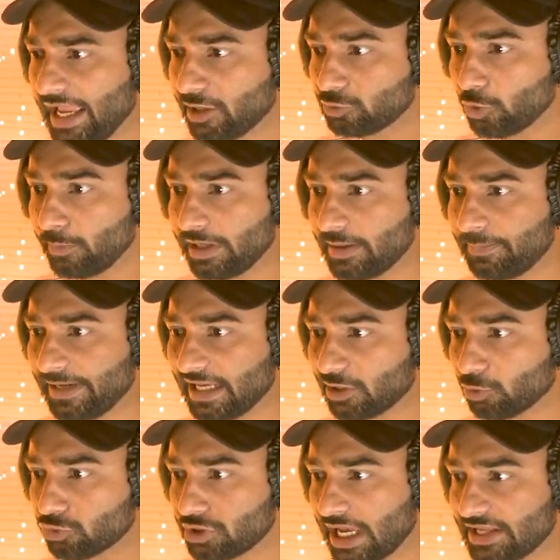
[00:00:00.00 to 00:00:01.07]
एक तो मेरे
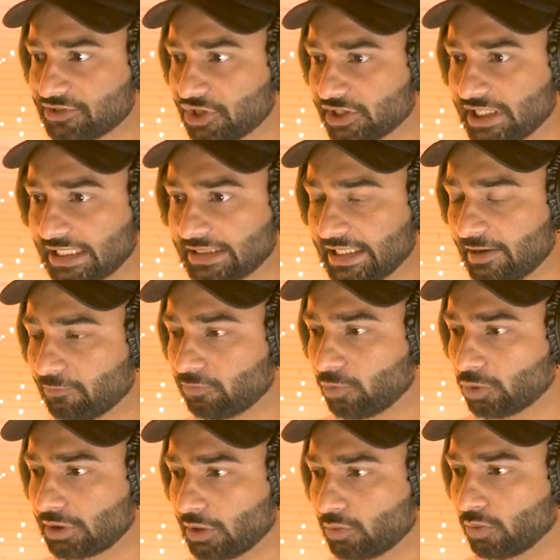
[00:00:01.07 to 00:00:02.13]
प्लेयर को सांस चढ़ जाती है
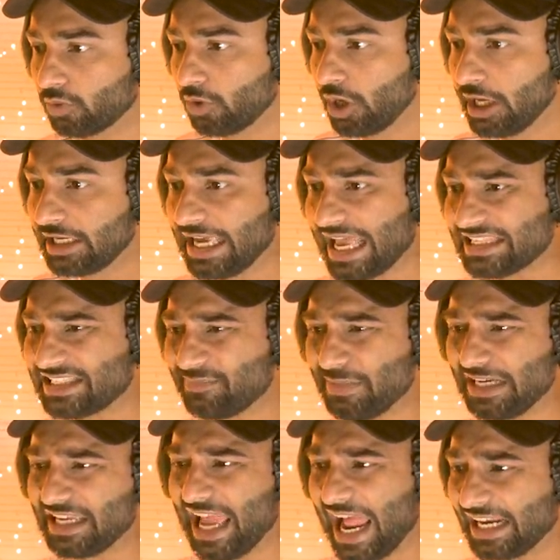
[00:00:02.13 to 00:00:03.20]
वो देखो कैसे
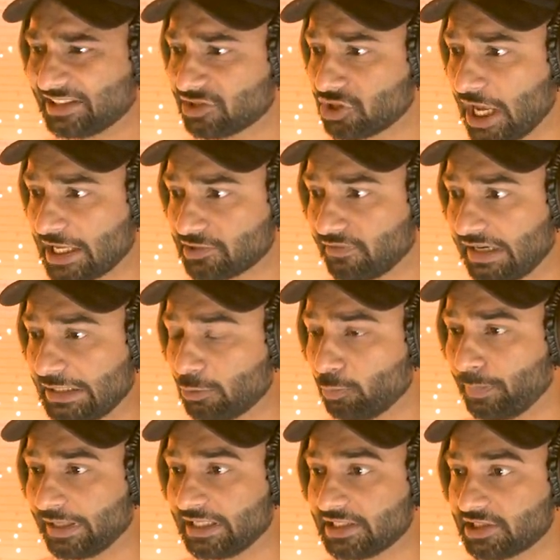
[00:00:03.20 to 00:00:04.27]
मेरी हेल्थ सांस वाली
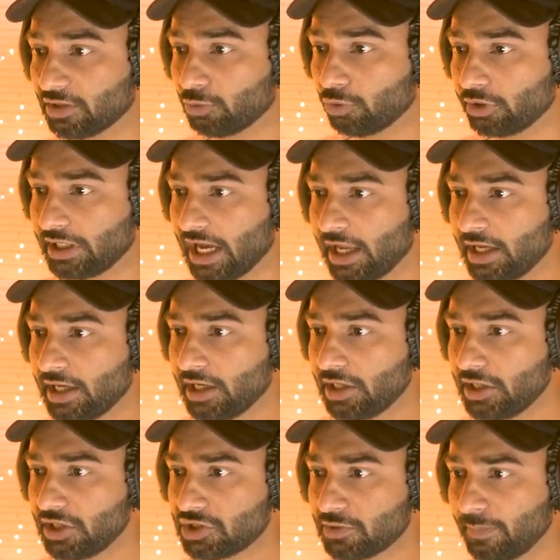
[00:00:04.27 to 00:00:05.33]
ऊपर नीचे हो रही है
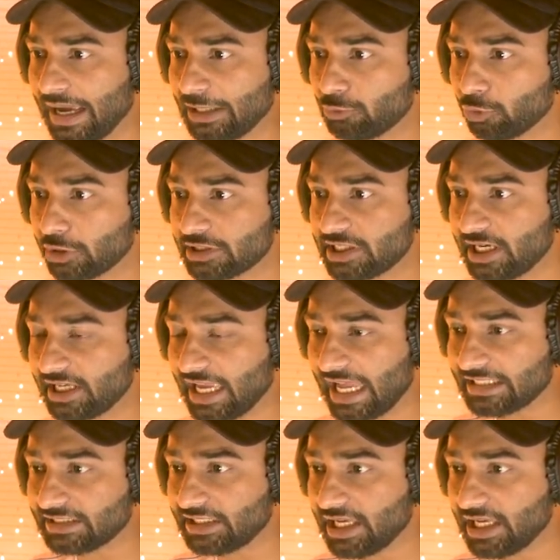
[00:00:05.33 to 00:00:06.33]
इस भाई को किसी ने कैद